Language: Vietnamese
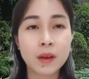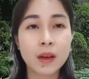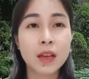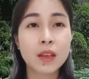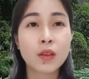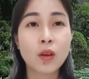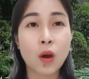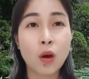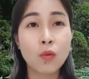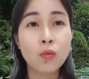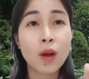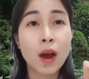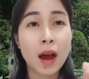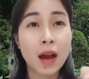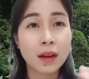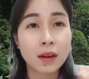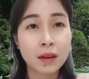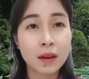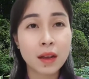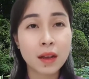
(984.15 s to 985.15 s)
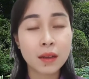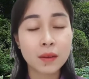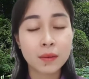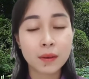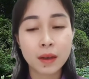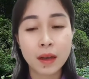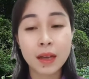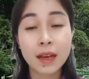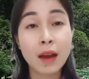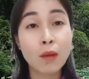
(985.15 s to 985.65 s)
cái chỗ thờ đó đó
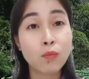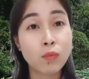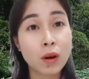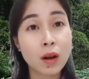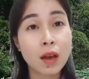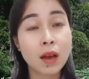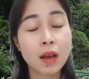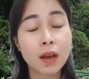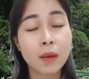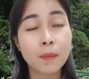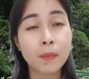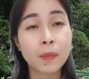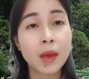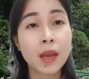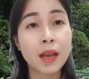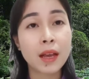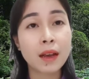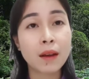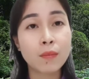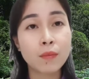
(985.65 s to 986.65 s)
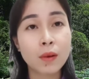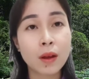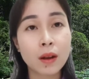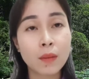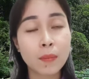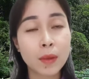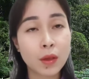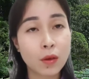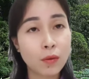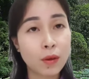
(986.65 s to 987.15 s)
cái cốc đó, đó riêng cái cốc đó
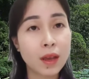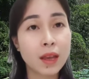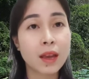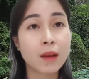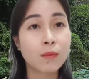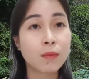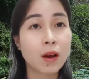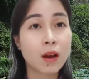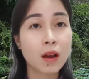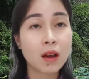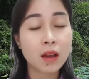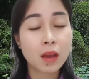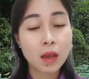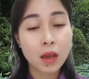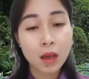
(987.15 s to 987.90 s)
mấy chỗ kia không có